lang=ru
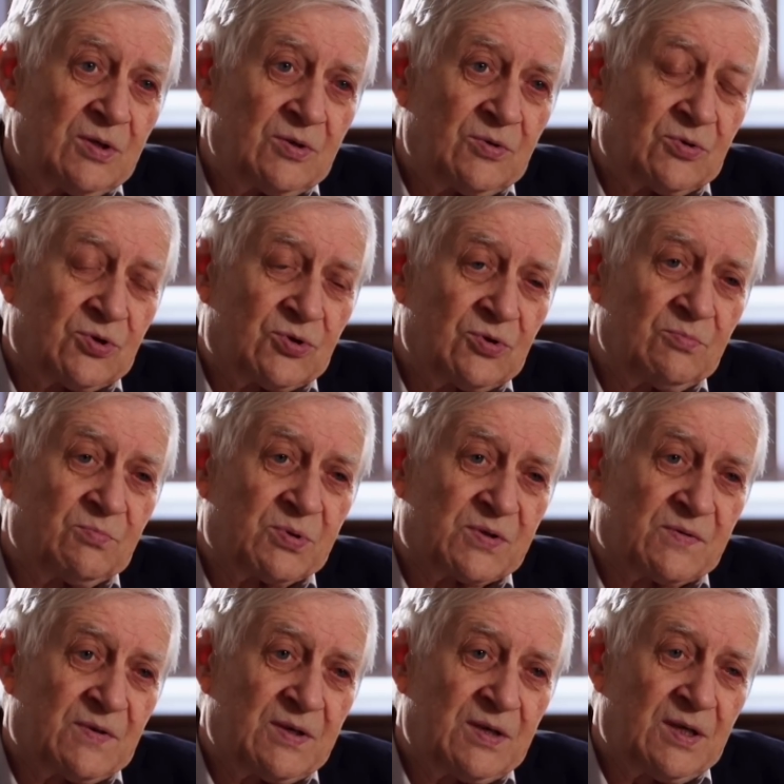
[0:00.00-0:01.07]
То есть он
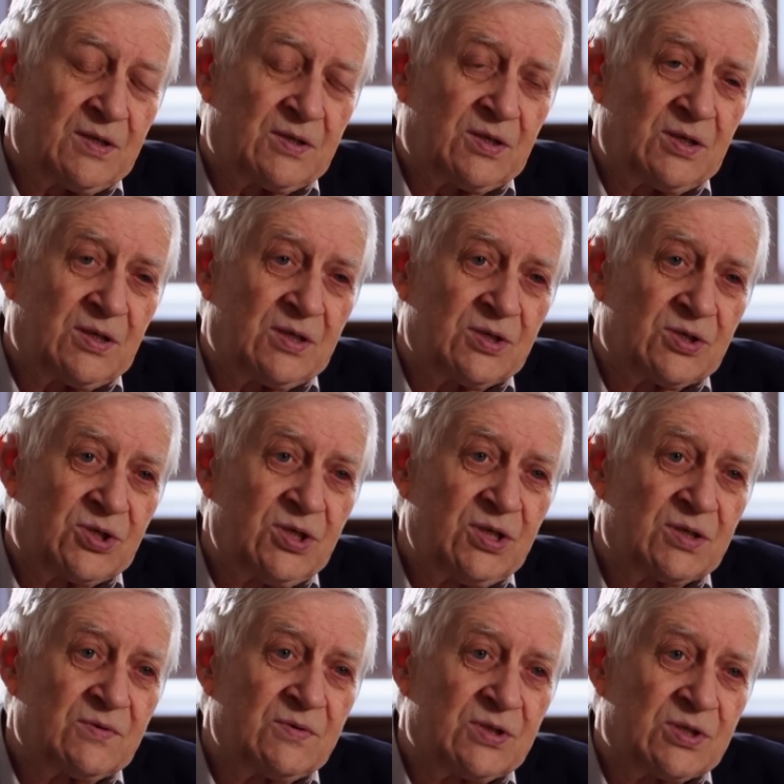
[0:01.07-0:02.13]
позволяет
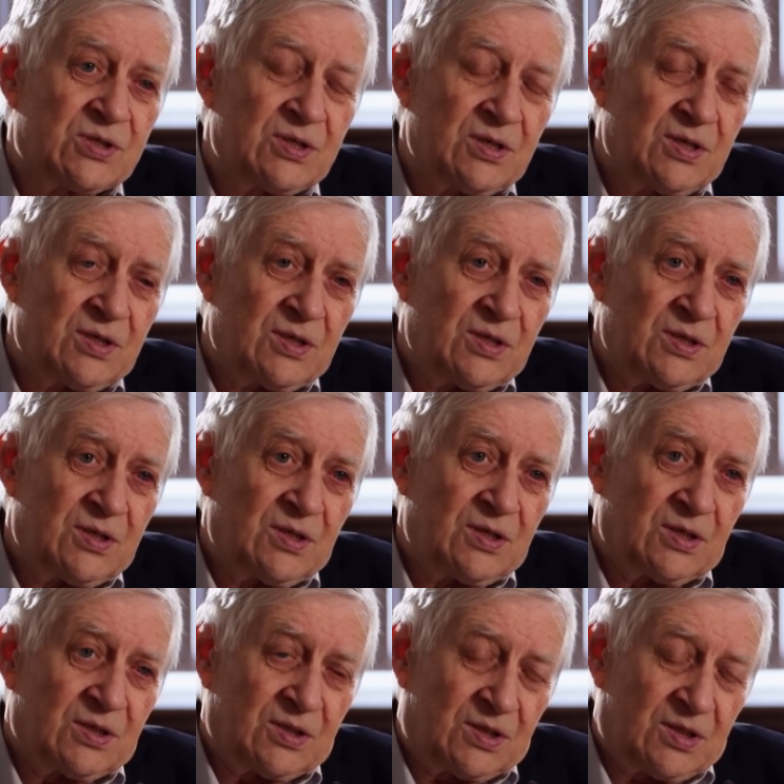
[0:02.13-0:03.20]
регистрировать
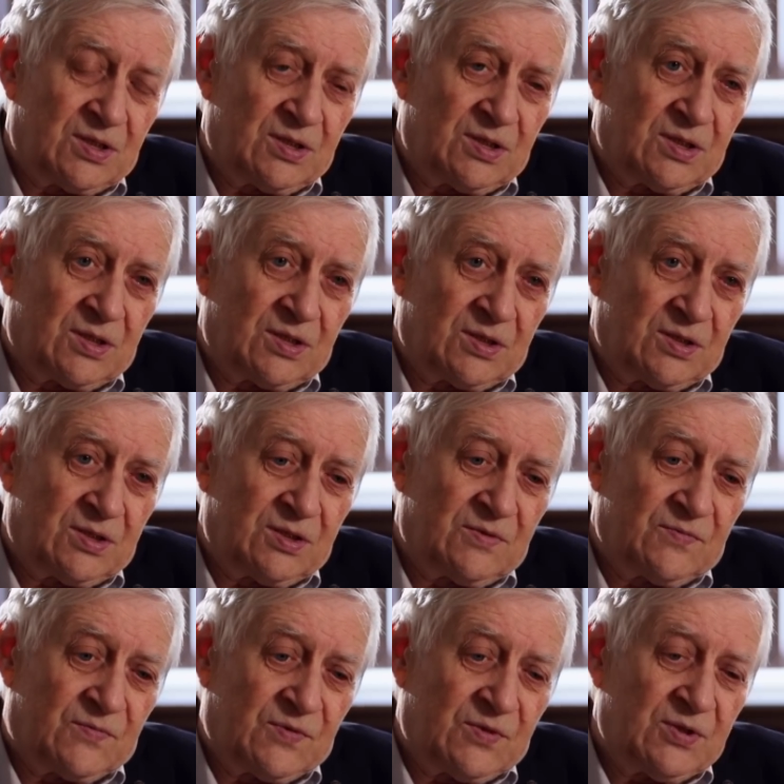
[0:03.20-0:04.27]
э,
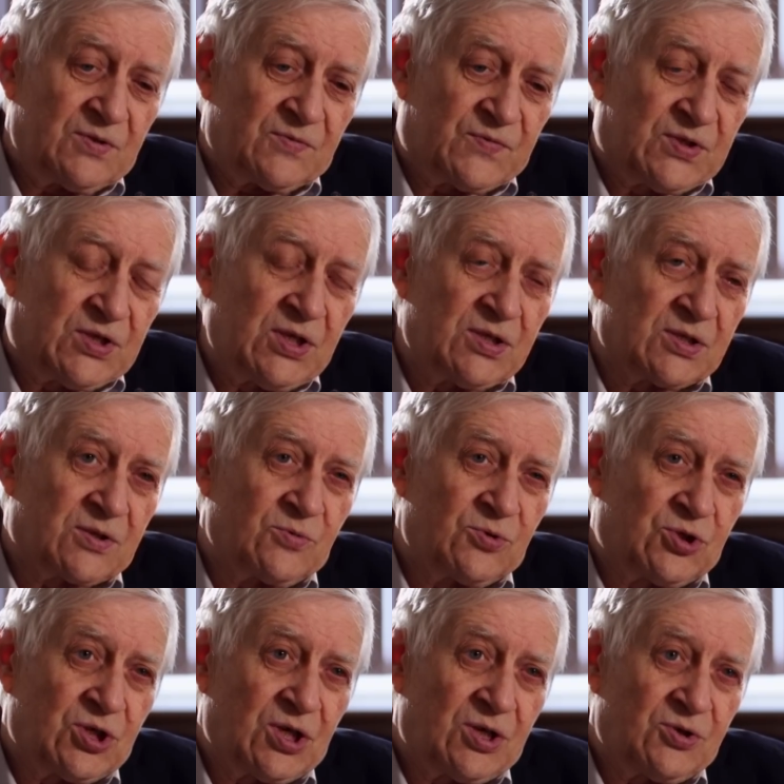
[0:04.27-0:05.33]
э, все
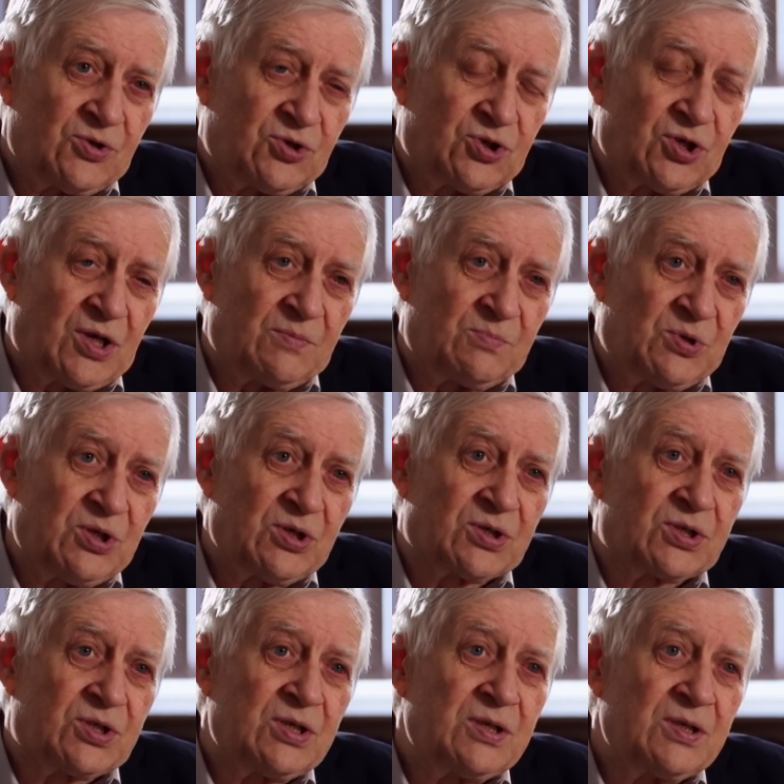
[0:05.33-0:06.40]
излучающие
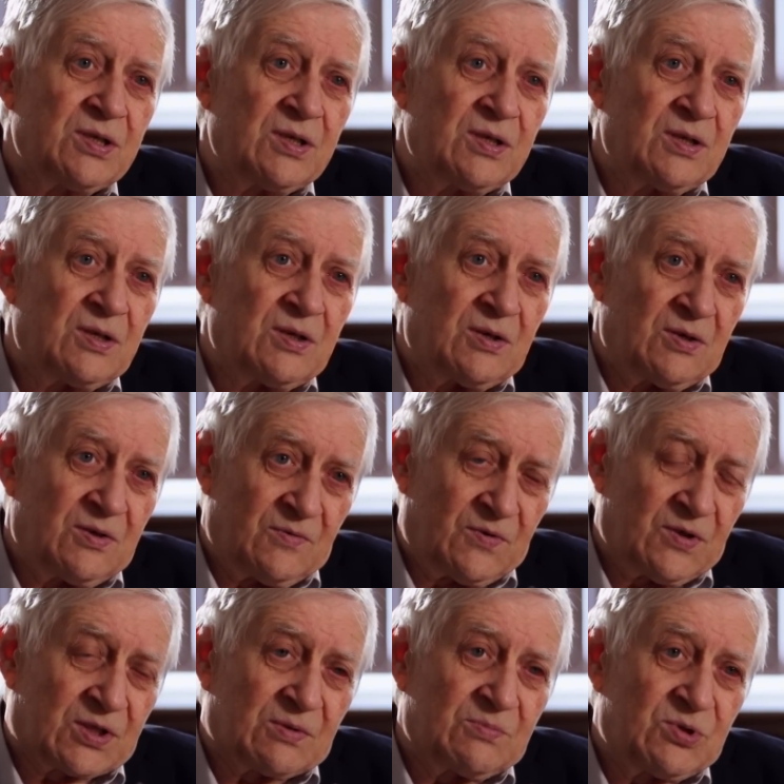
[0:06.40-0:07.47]
объекты
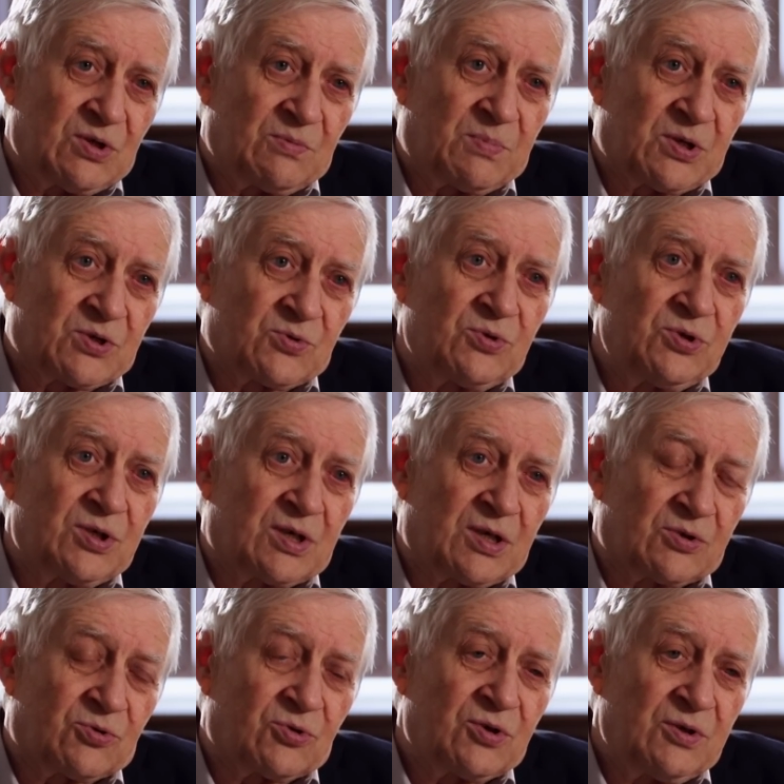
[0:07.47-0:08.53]
в этом диапазоне,
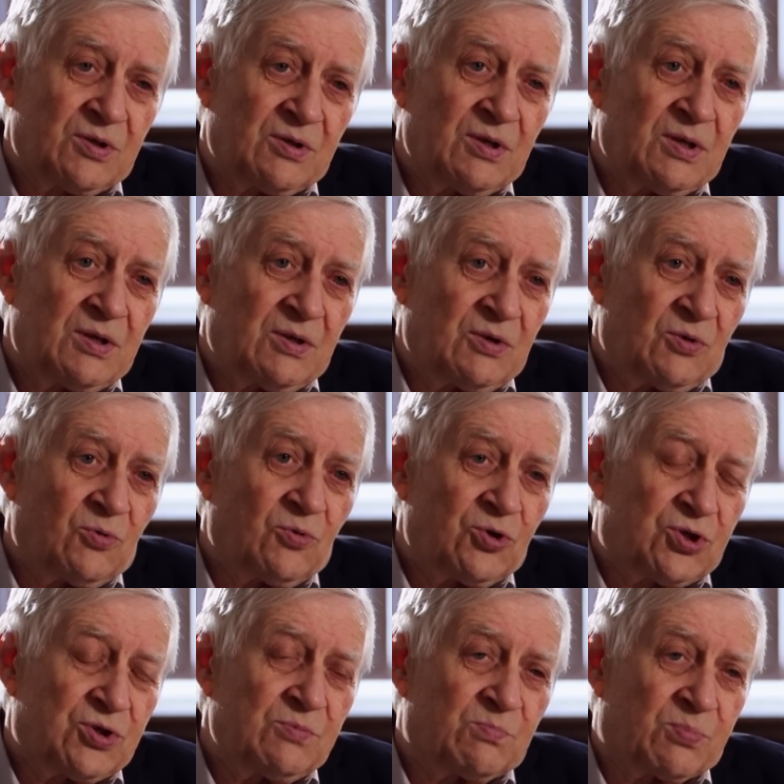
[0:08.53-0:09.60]
которые
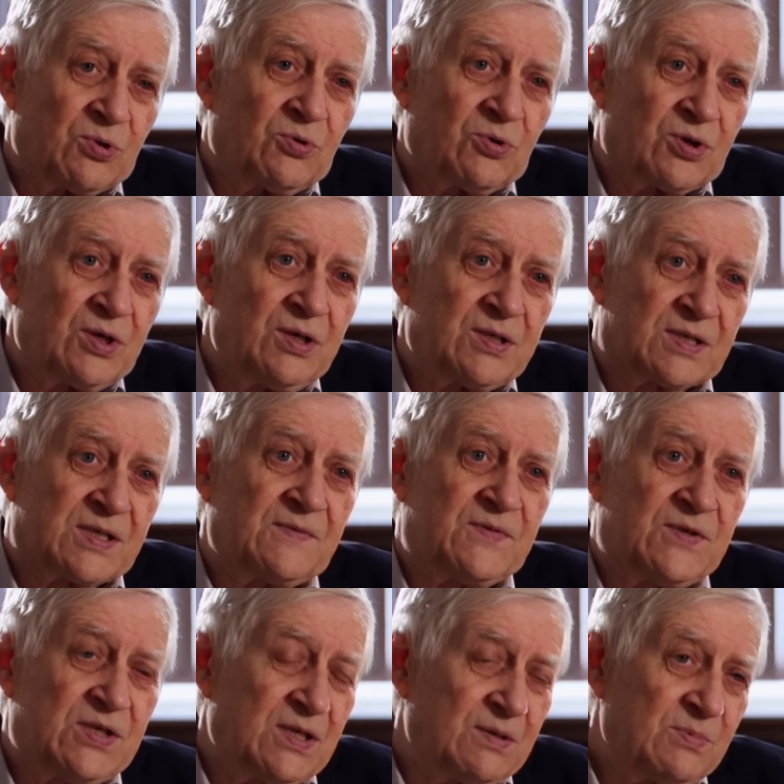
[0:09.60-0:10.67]
очень плохо или
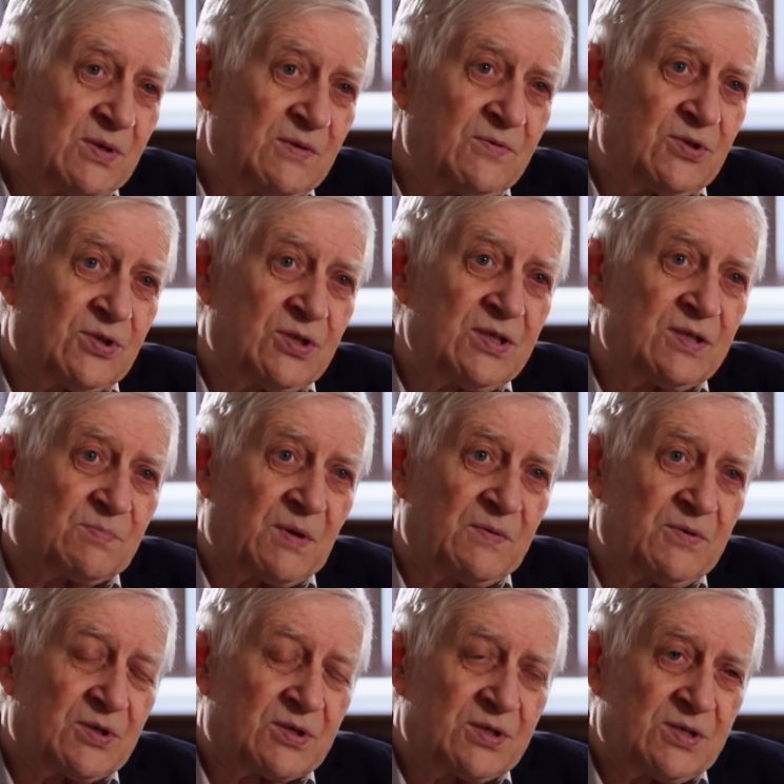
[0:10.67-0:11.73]
совсем не видны с
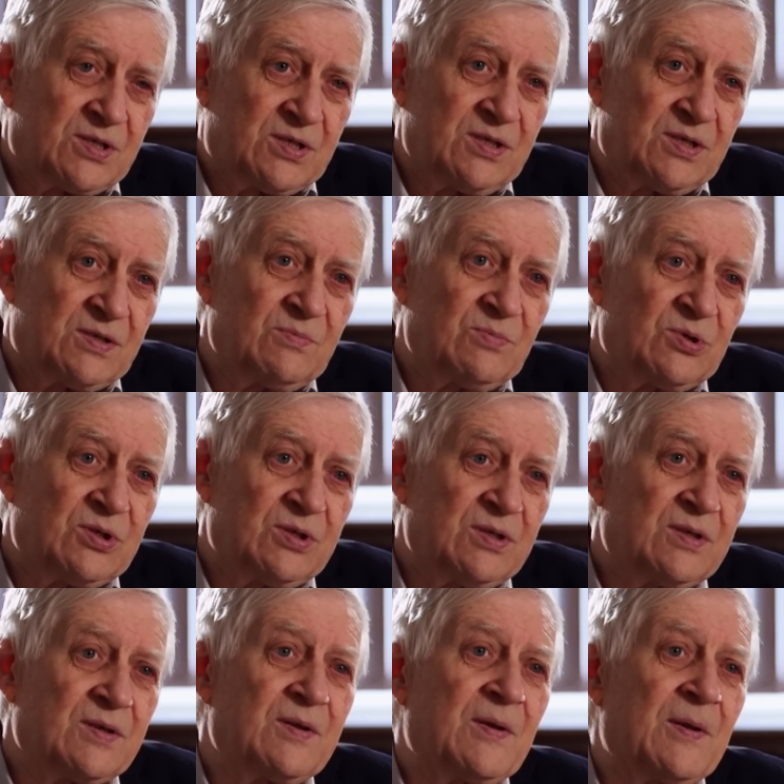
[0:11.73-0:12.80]
поверхности Земли.
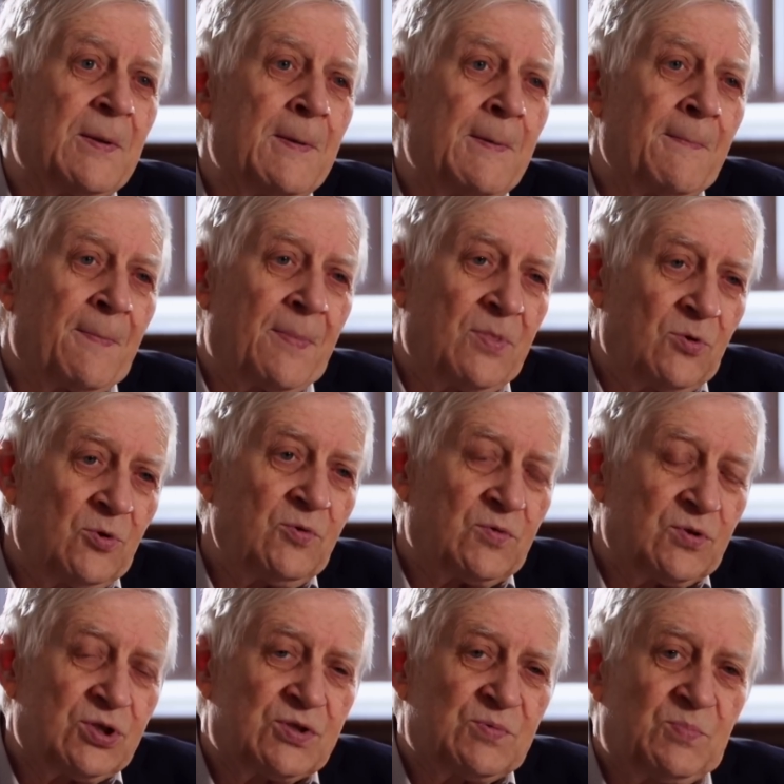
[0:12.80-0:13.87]
Ну и
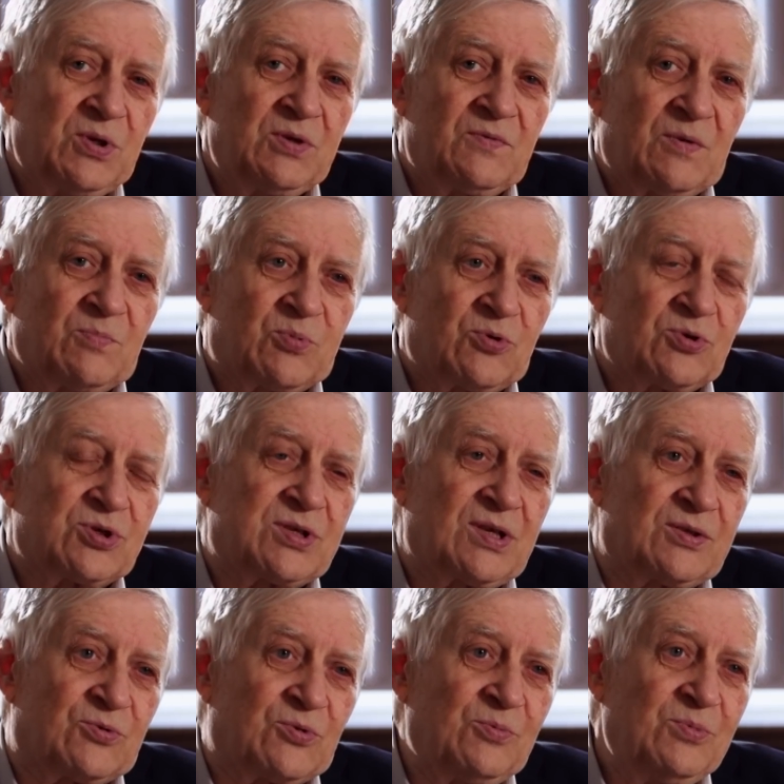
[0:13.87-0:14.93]
вот теперь вопрос
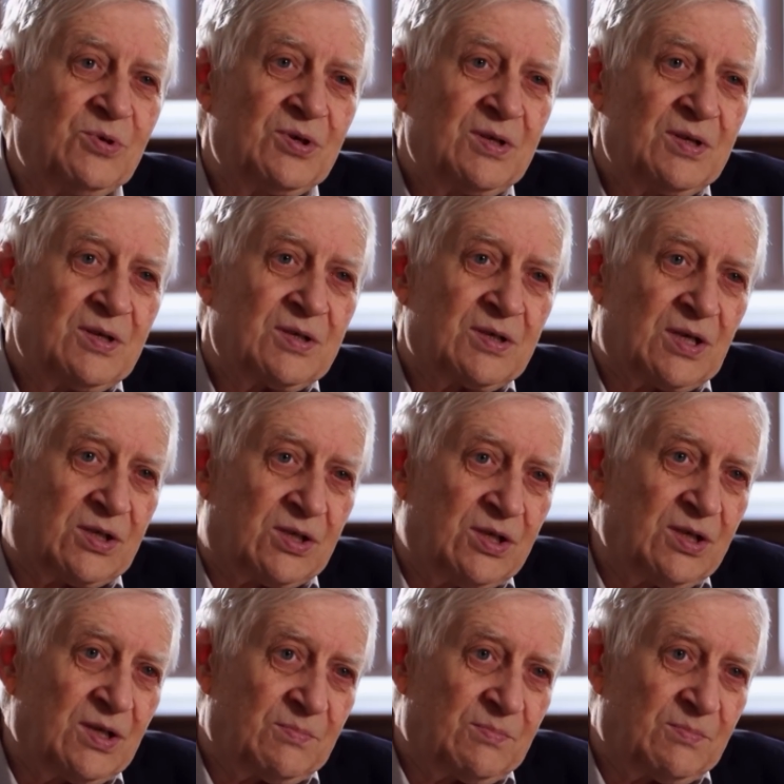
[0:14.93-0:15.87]
о том, какие